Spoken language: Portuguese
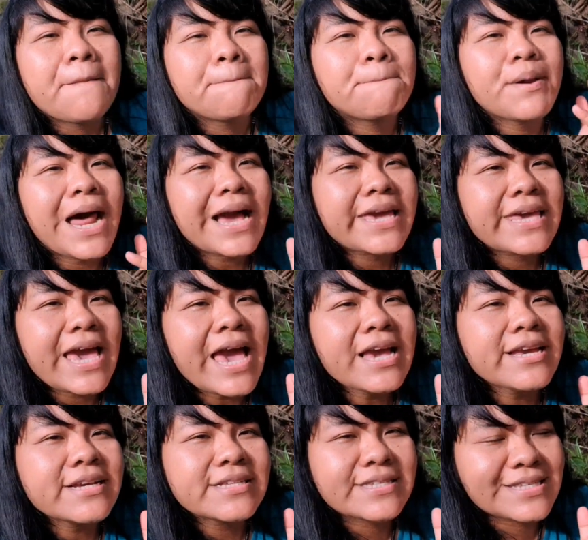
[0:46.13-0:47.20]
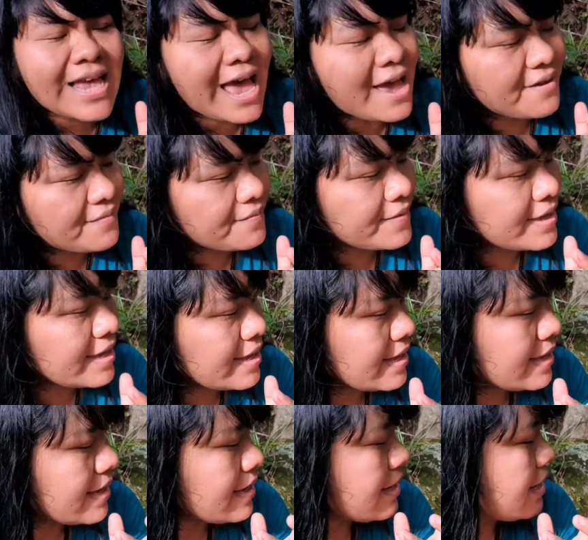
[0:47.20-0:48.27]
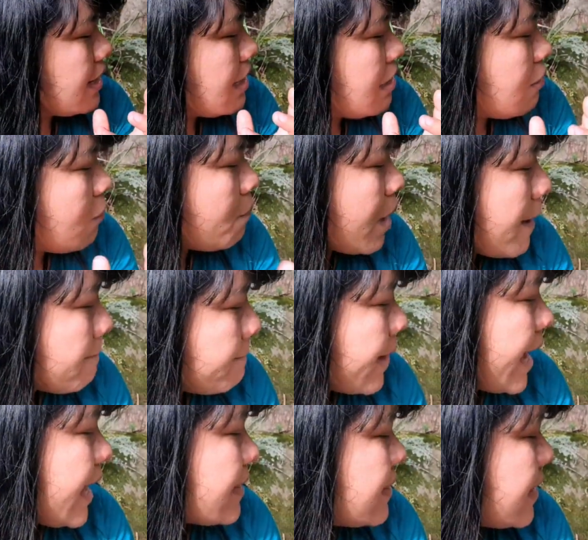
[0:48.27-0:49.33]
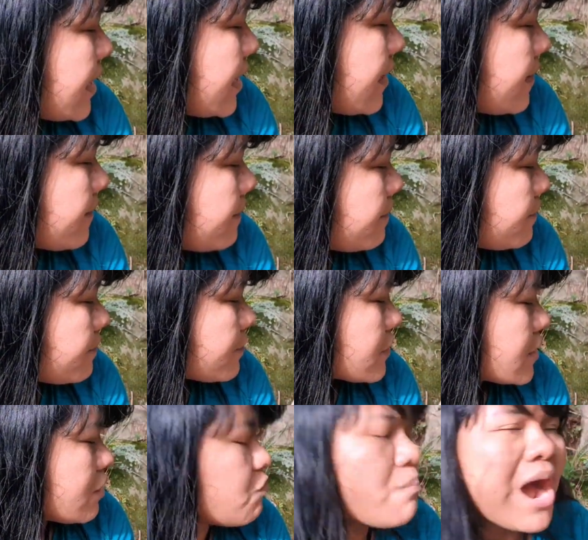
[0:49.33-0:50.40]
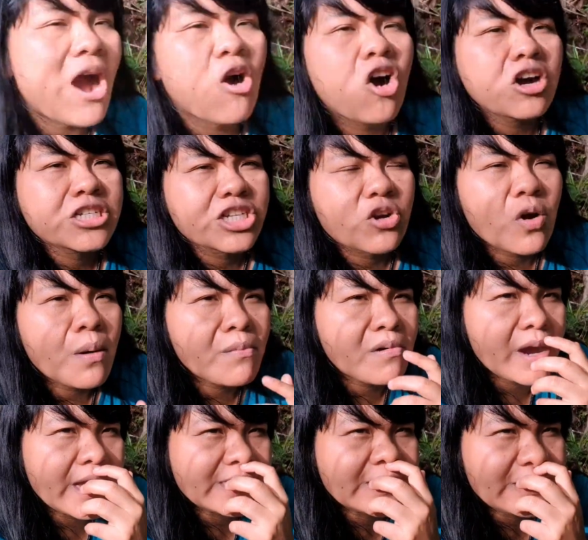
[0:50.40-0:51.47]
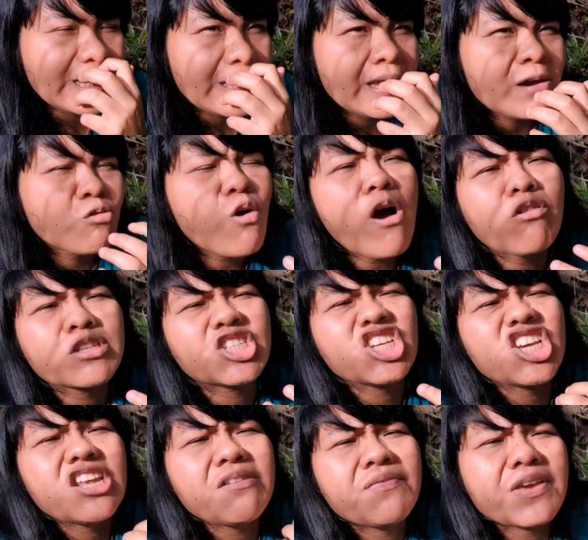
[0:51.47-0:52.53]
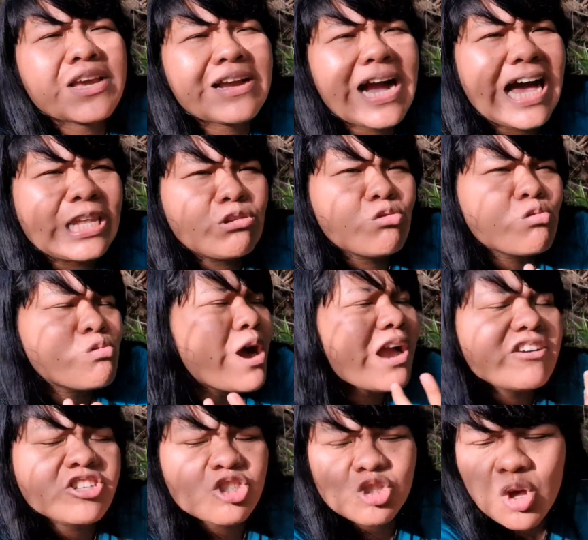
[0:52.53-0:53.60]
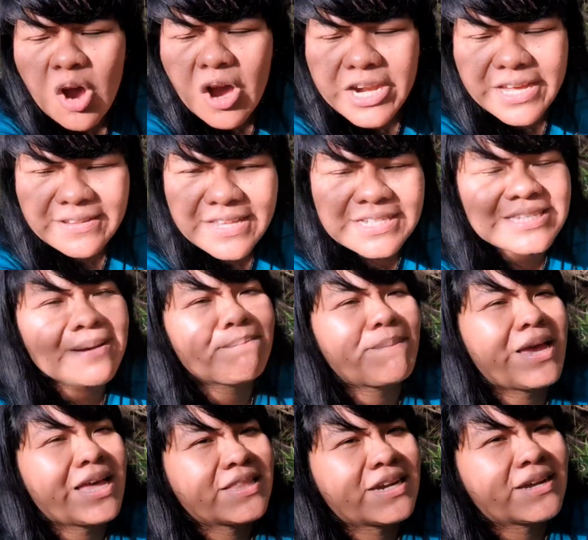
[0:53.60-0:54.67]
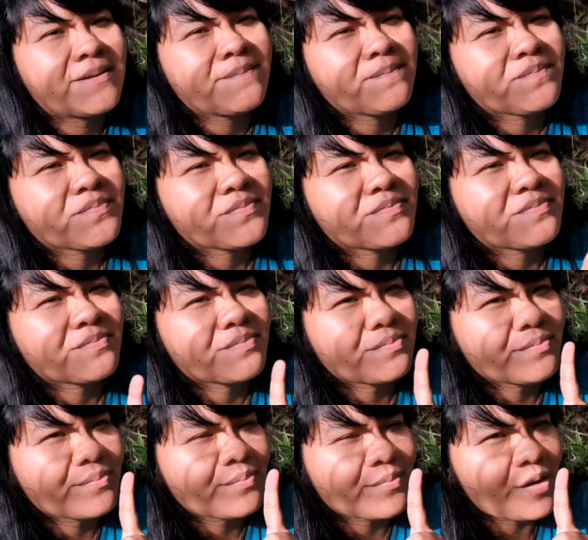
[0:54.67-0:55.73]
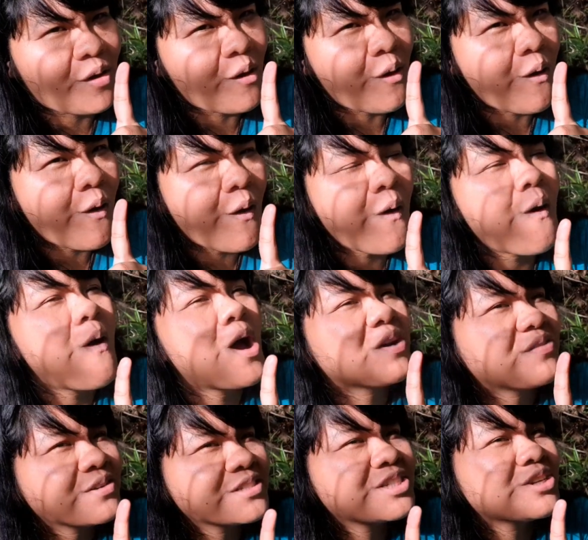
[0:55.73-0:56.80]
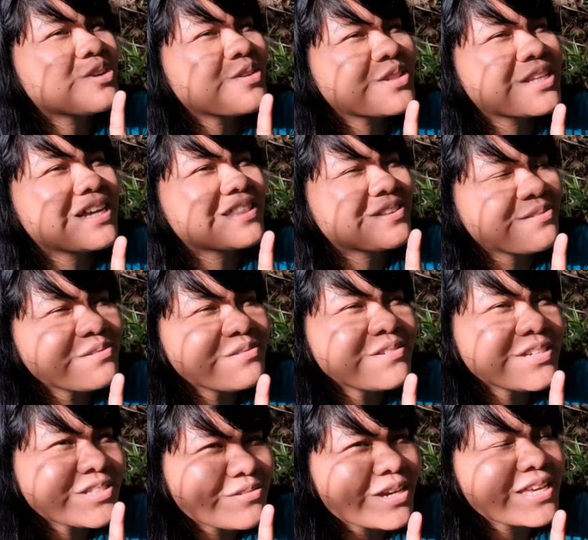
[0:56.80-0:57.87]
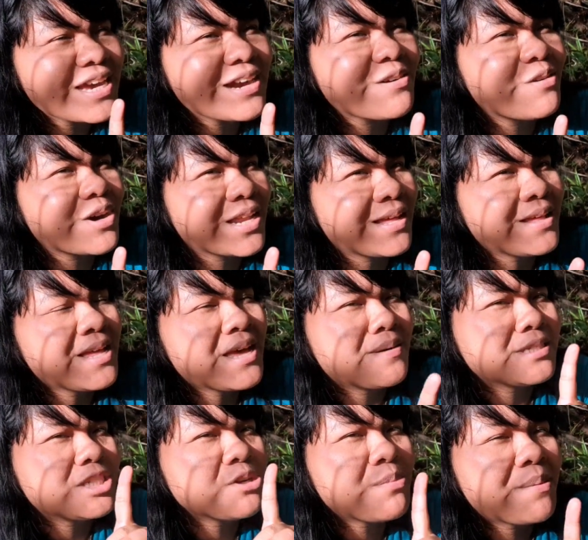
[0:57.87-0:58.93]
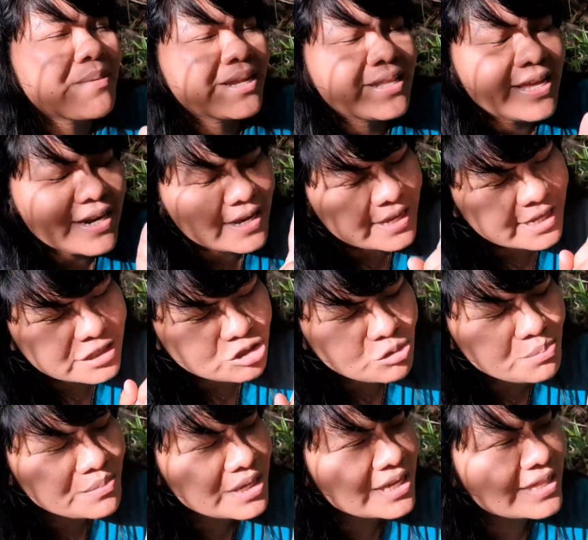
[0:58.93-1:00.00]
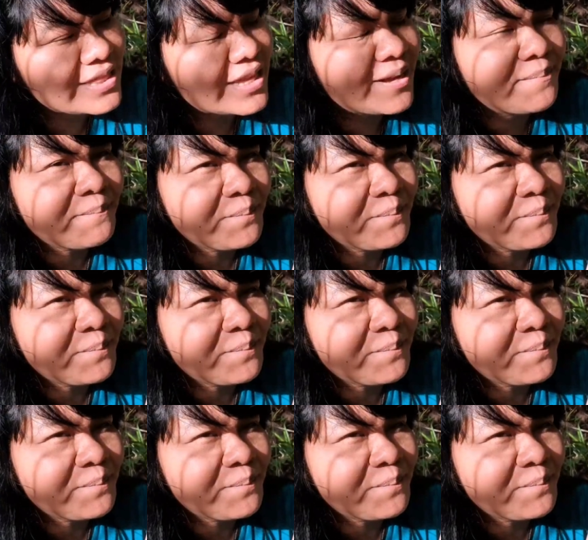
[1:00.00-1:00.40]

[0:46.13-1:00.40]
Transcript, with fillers: Para que que serve uma pedra, uma rocha como essa? Qual o significado? Qual a história dessa pedra? Ó, oh, eu vou te contar tudo isso aqui agora, de uma maneira resumida.